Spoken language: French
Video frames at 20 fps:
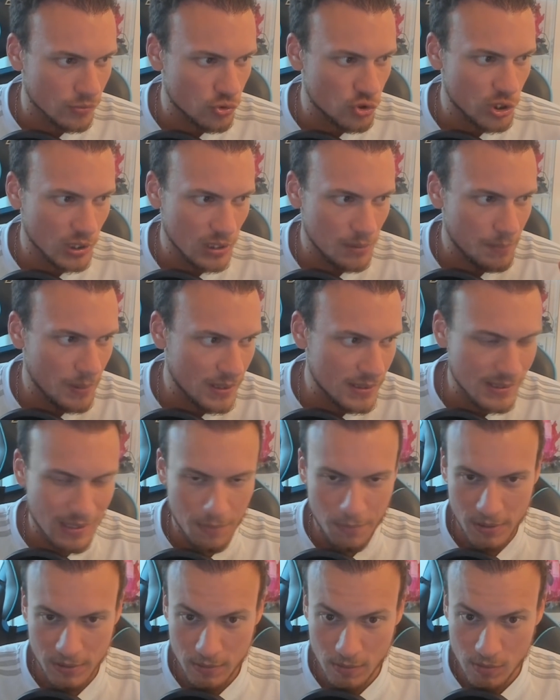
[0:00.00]
Je dirais pas que c'est la
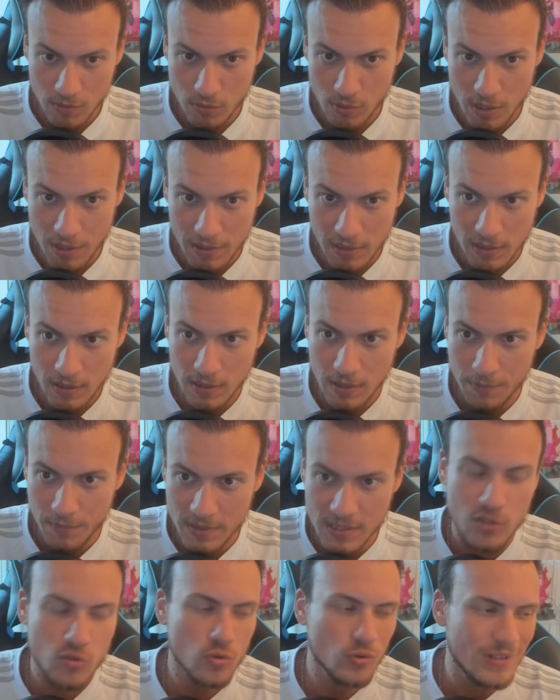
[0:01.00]
maintenance de l'année, la
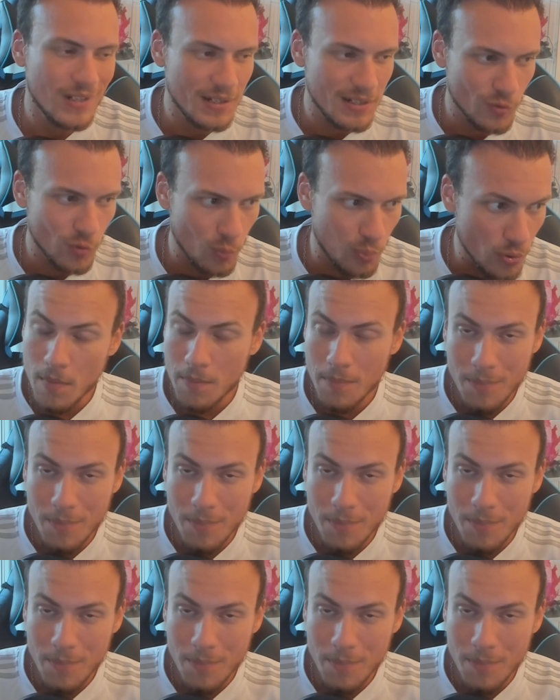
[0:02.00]
mise à jour de l'année non plus.